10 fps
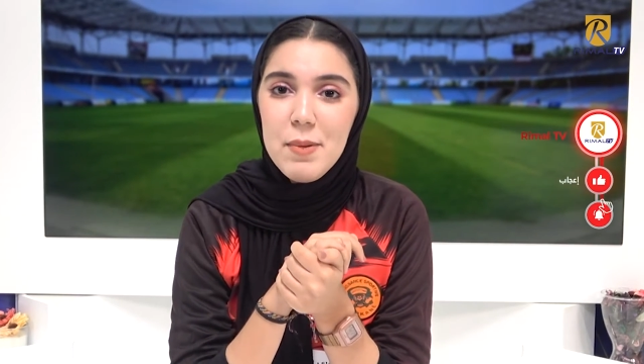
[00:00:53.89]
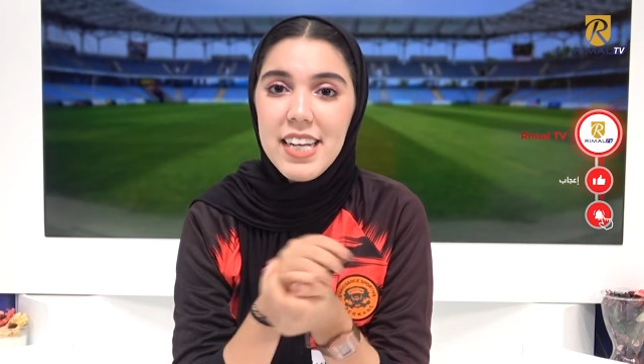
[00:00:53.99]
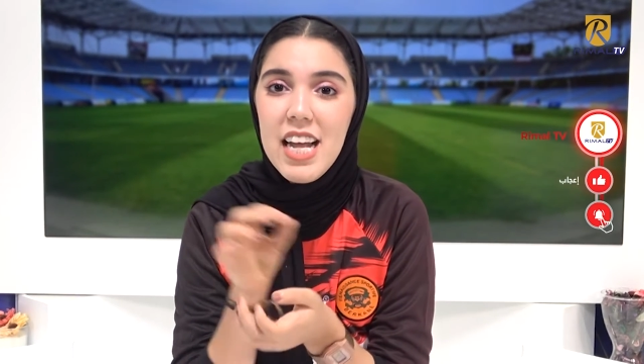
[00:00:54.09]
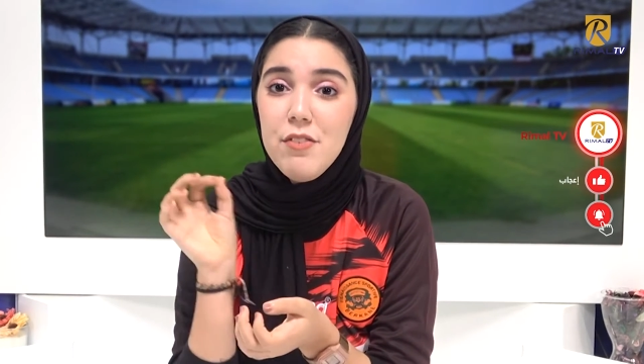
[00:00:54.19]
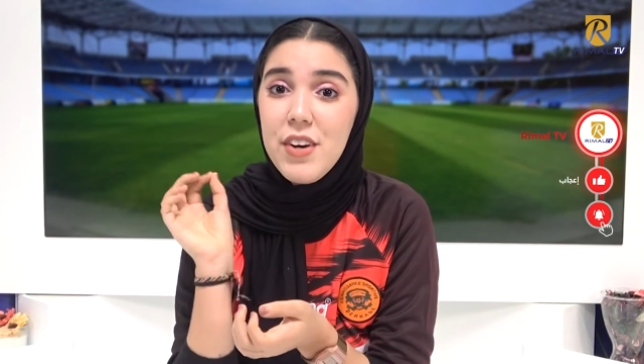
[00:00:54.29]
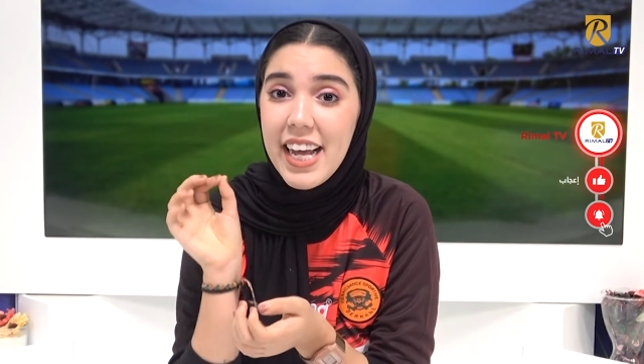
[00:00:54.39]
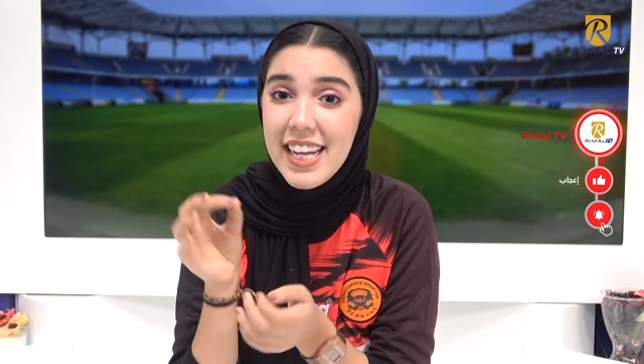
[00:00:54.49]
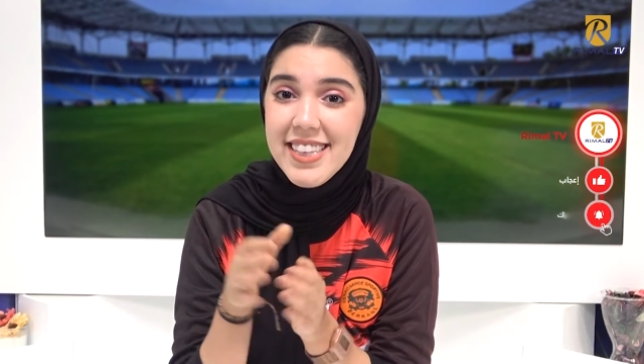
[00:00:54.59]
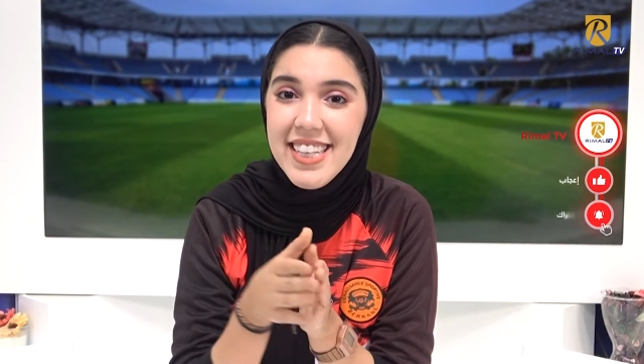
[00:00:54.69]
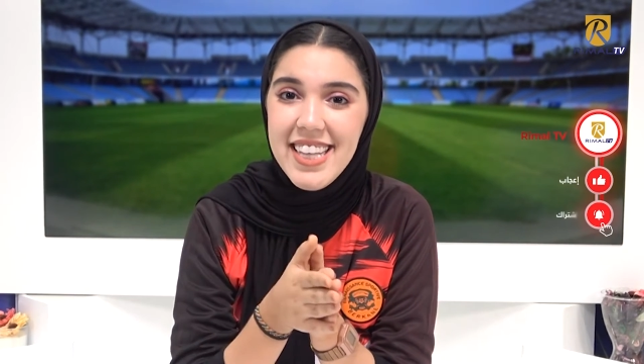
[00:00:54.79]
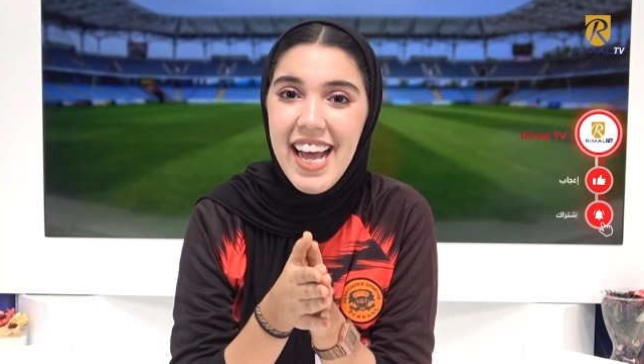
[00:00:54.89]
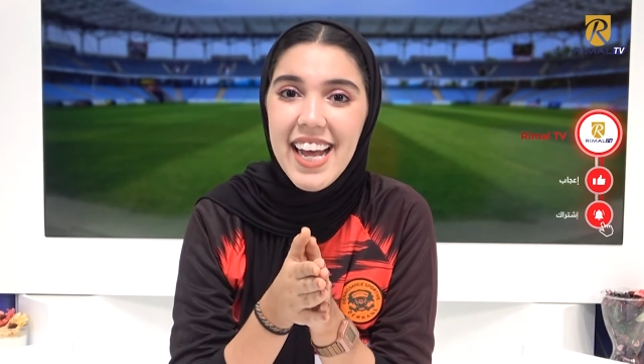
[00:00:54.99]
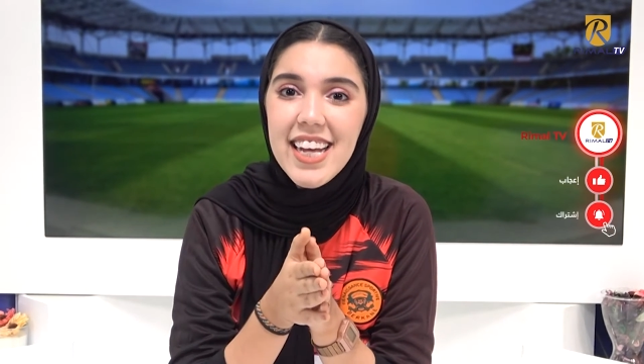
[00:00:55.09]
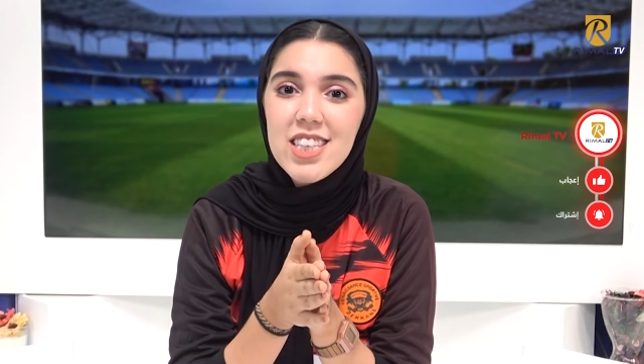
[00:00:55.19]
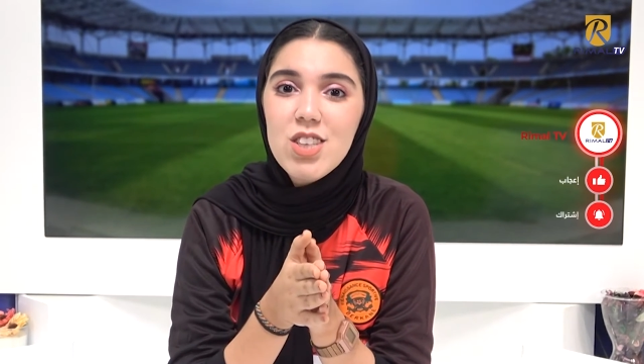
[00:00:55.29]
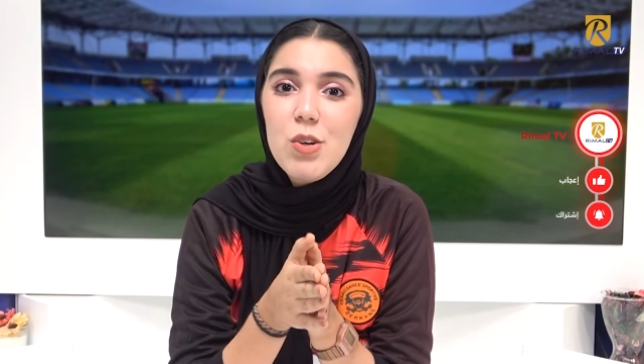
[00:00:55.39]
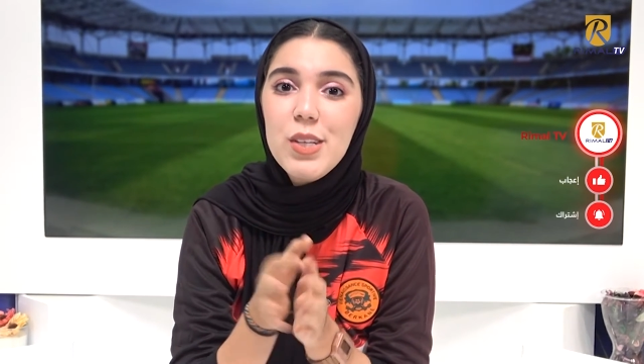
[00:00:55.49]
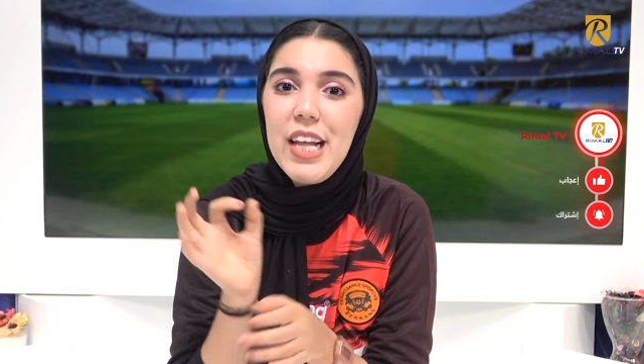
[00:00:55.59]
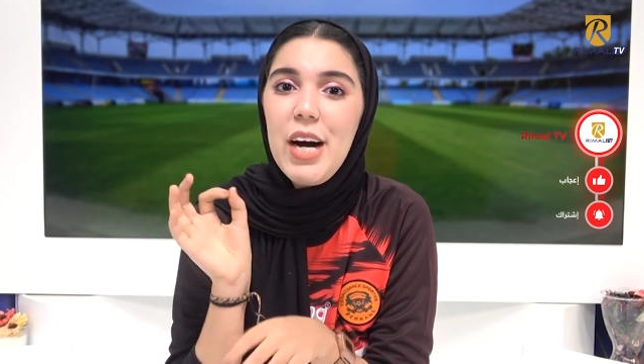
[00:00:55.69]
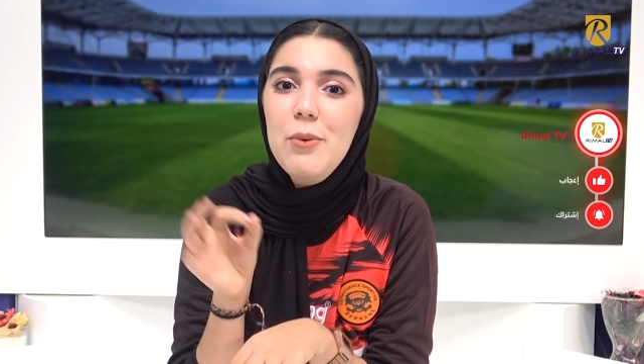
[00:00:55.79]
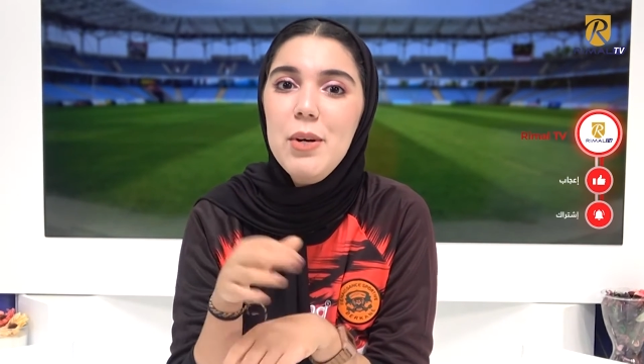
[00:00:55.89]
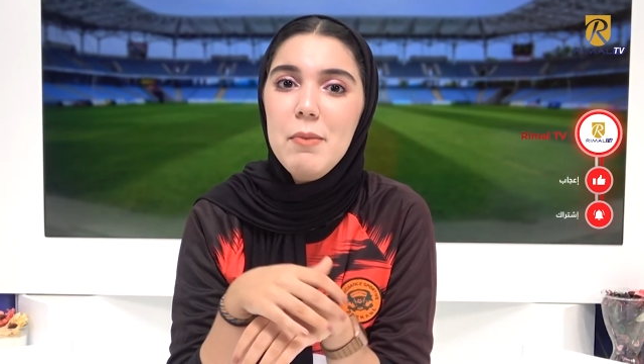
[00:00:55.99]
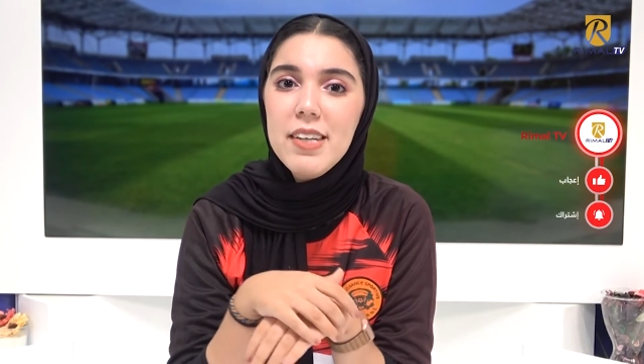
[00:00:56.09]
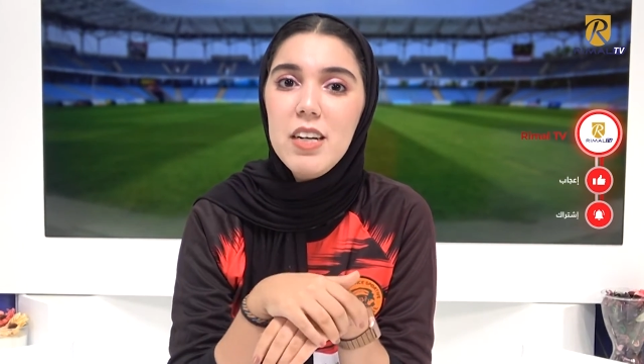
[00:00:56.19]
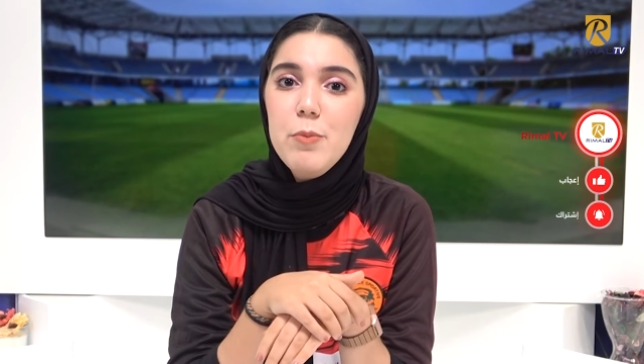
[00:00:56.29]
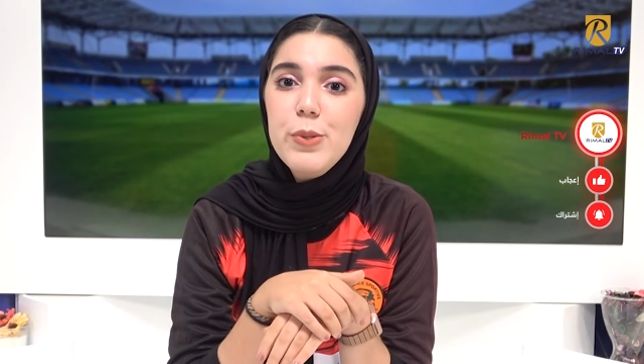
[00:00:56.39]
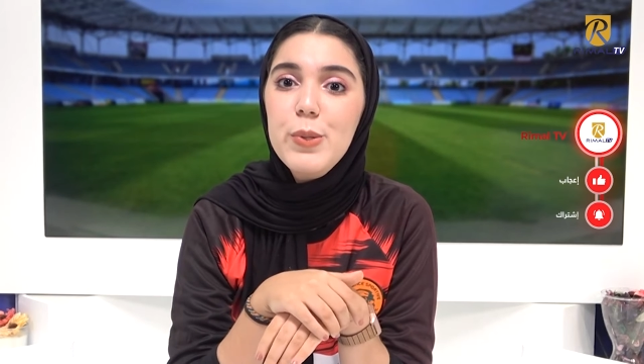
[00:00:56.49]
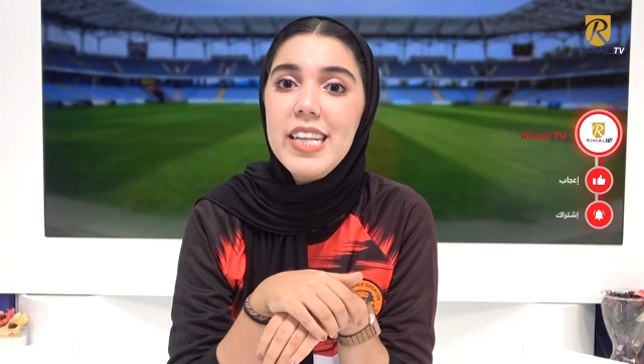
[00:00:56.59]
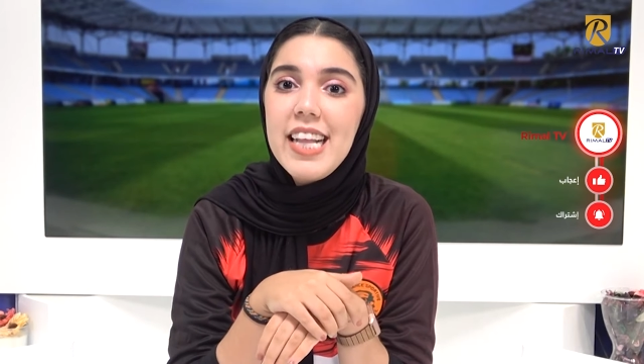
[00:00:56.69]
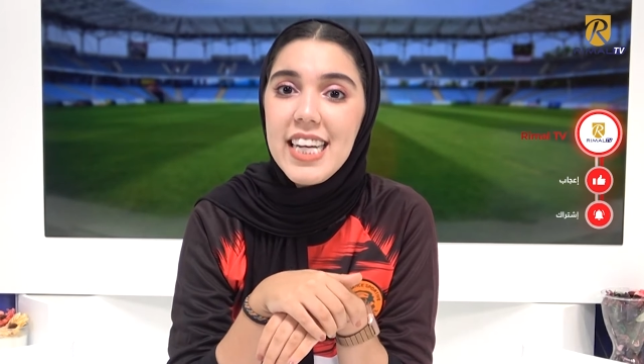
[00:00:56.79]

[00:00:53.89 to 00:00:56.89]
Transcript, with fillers: بركان فريق النهضه حقق الصعود لاول مره لبطوله